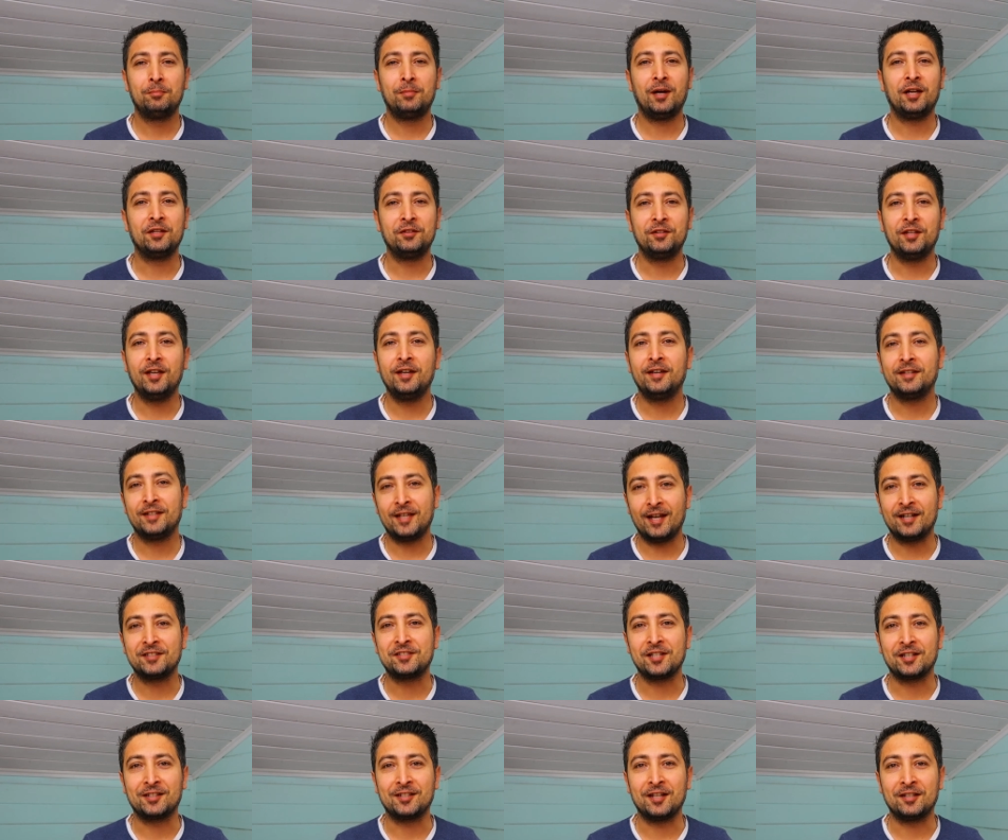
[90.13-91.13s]
Ben de
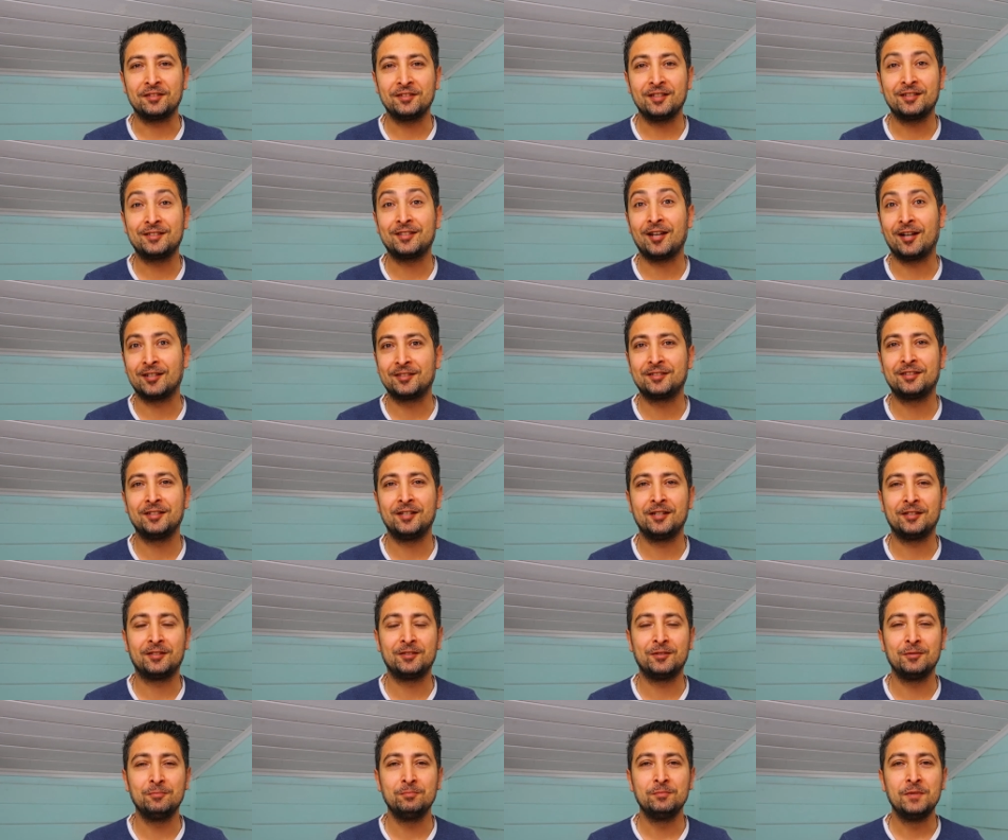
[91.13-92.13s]
gerçekten de takdir
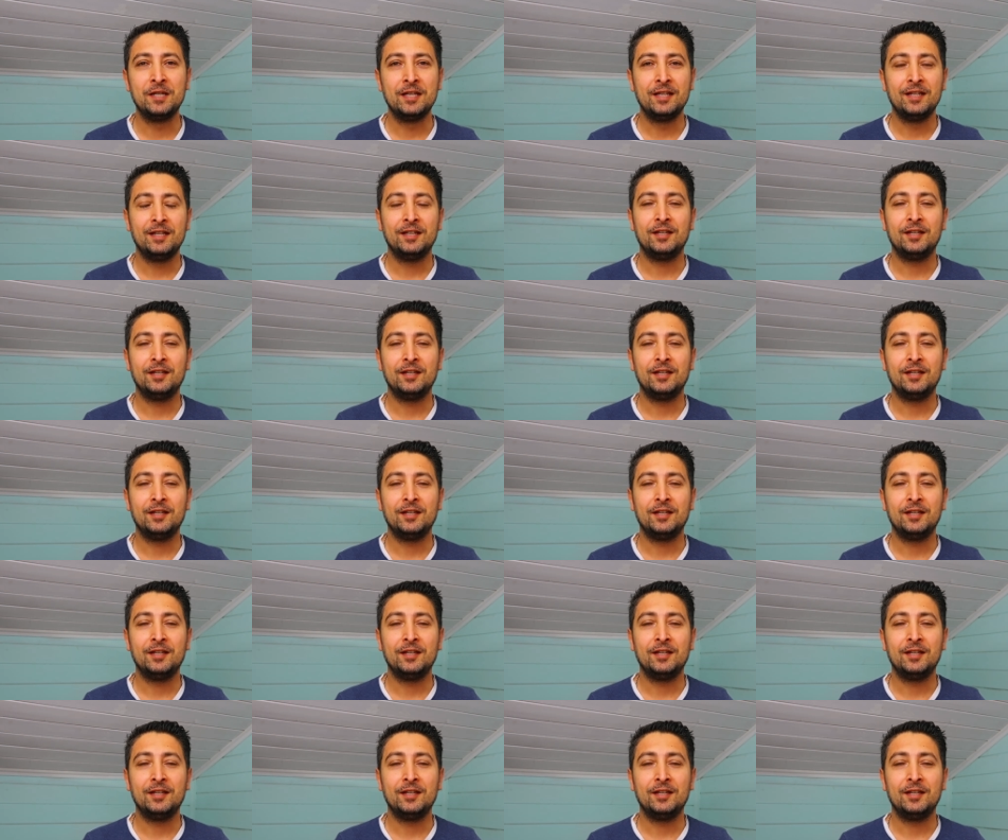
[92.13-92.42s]
ettim.